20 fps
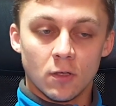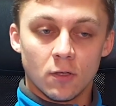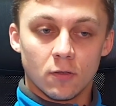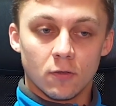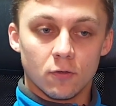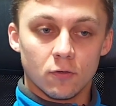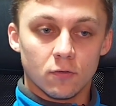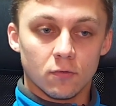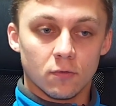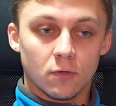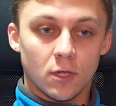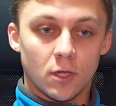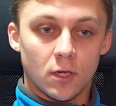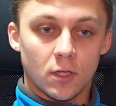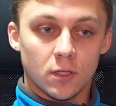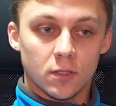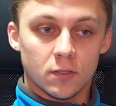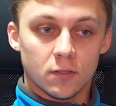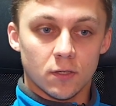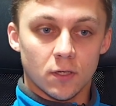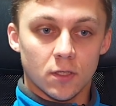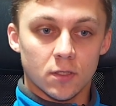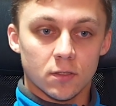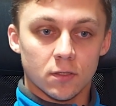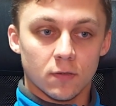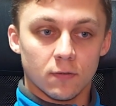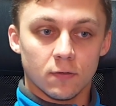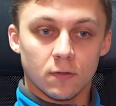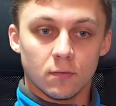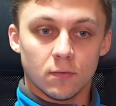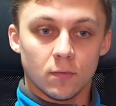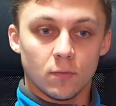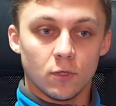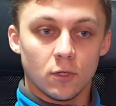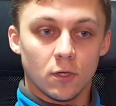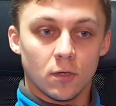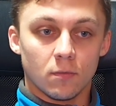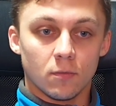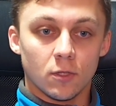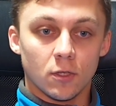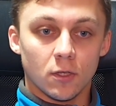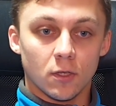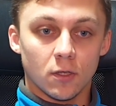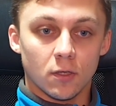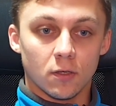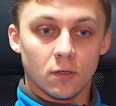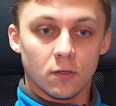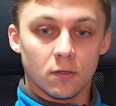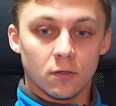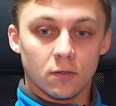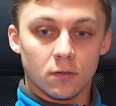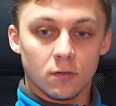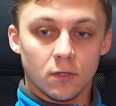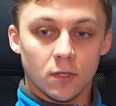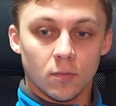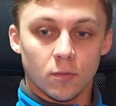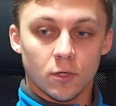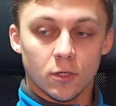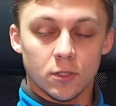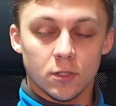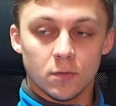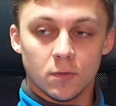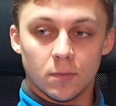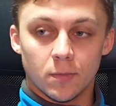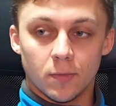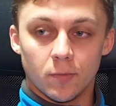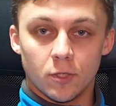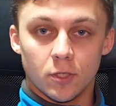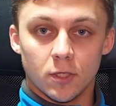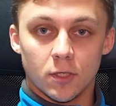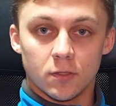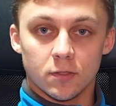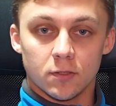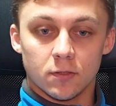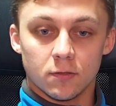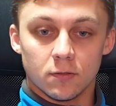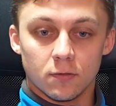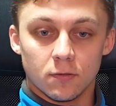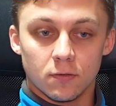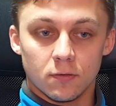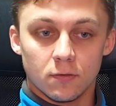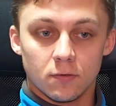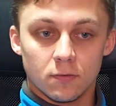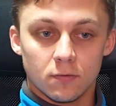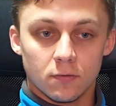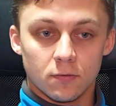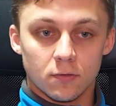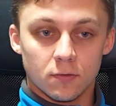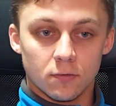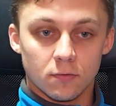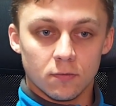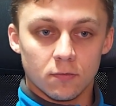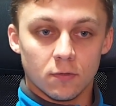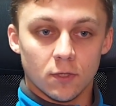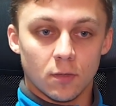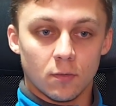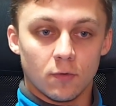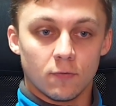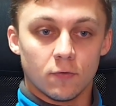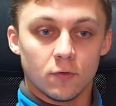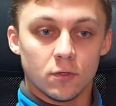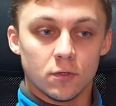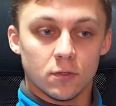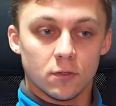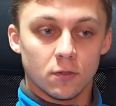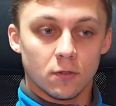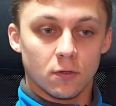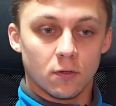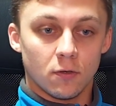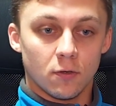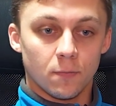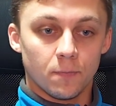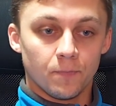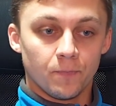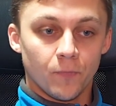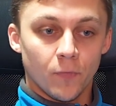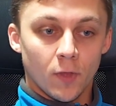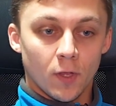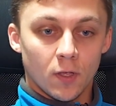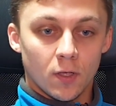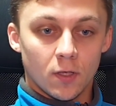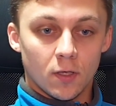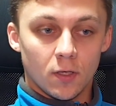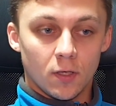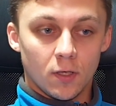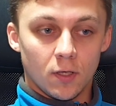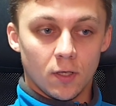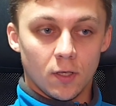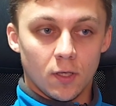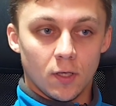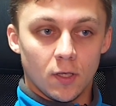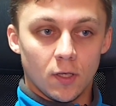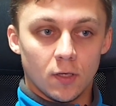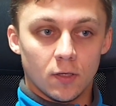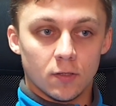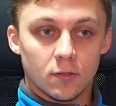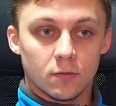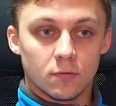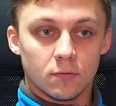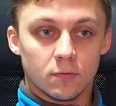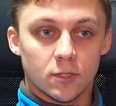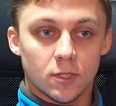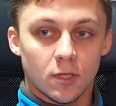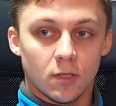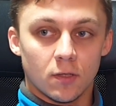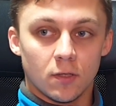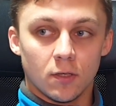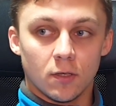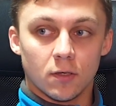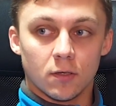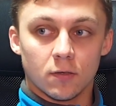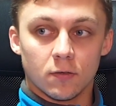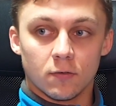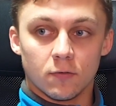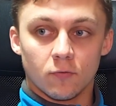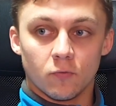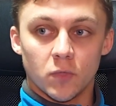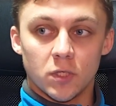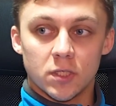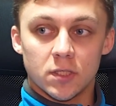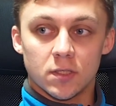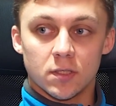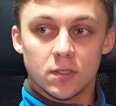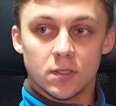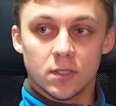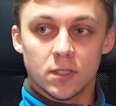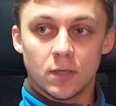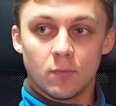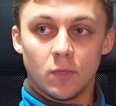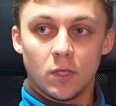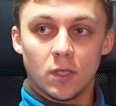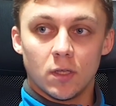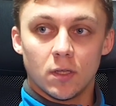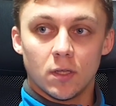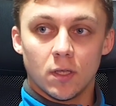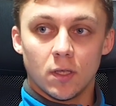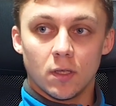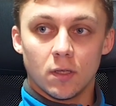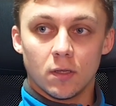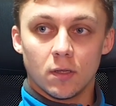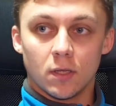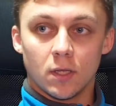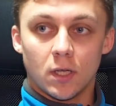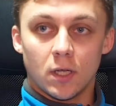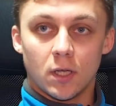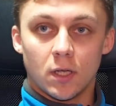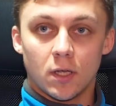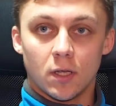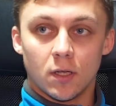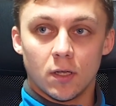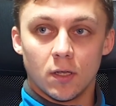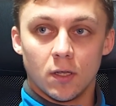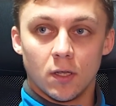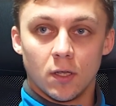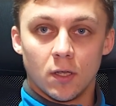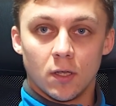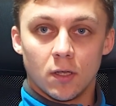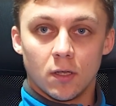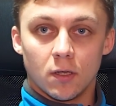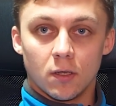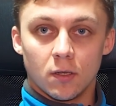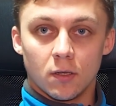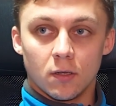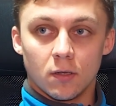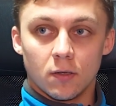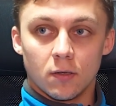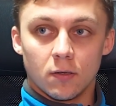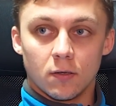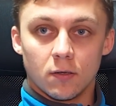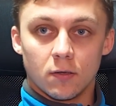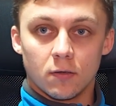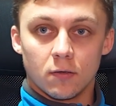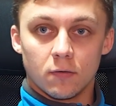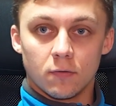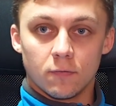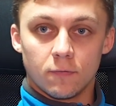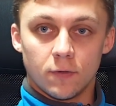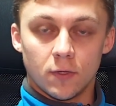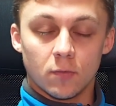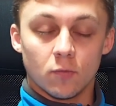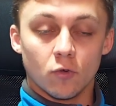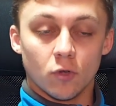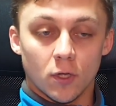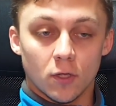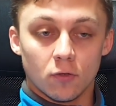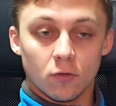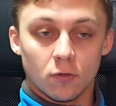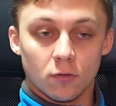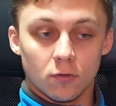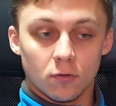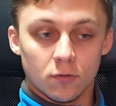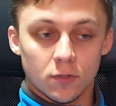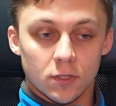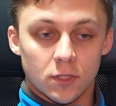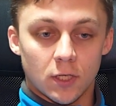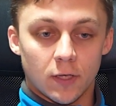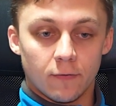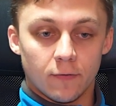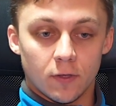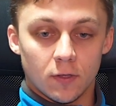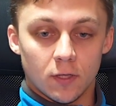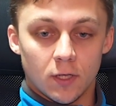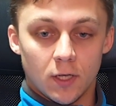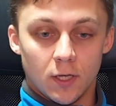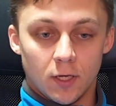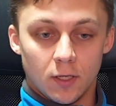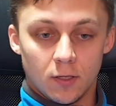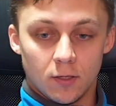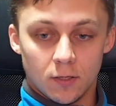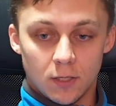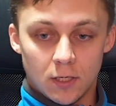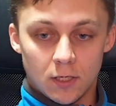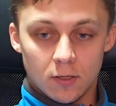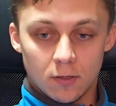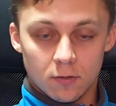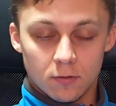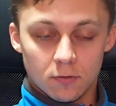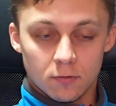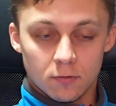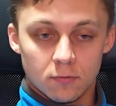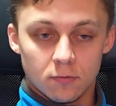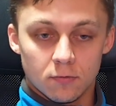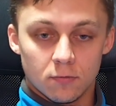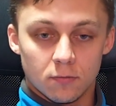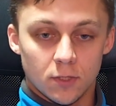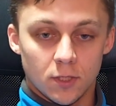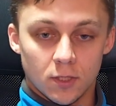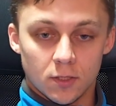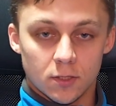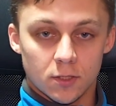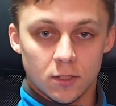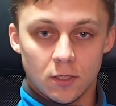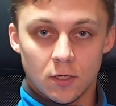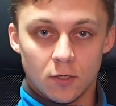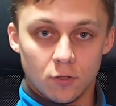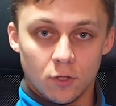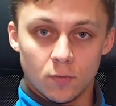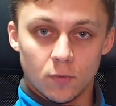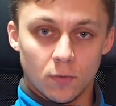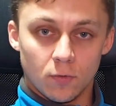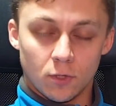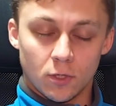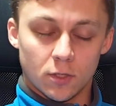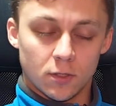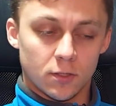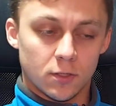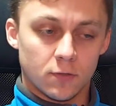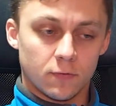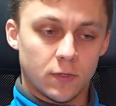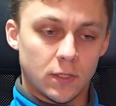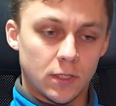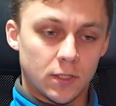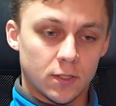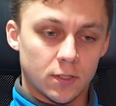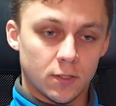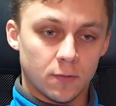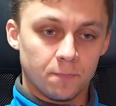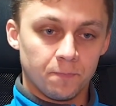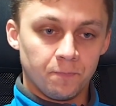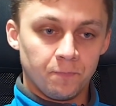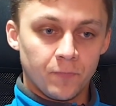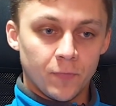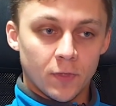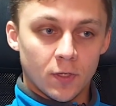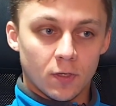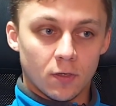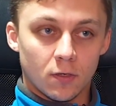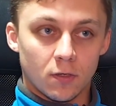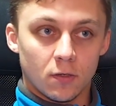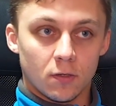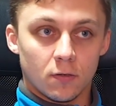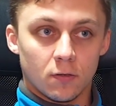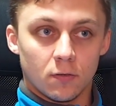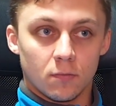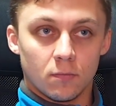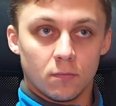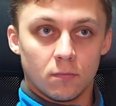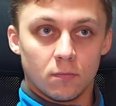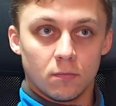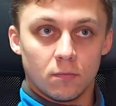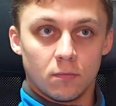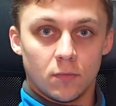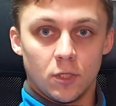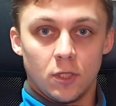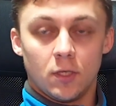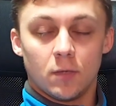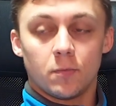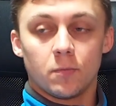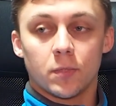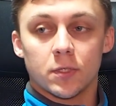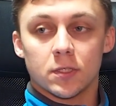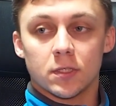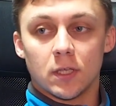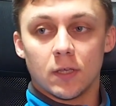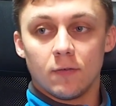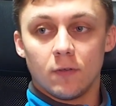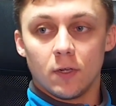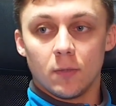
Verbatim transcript: Ну, для регистрации автомобиля мне необходимо поменять э, лобовое стекло, и ценник э, вместе с заменой на э, фирму, которую ставят на оригинал, я, к сожалению, не помню, как она называется, э, мне поставили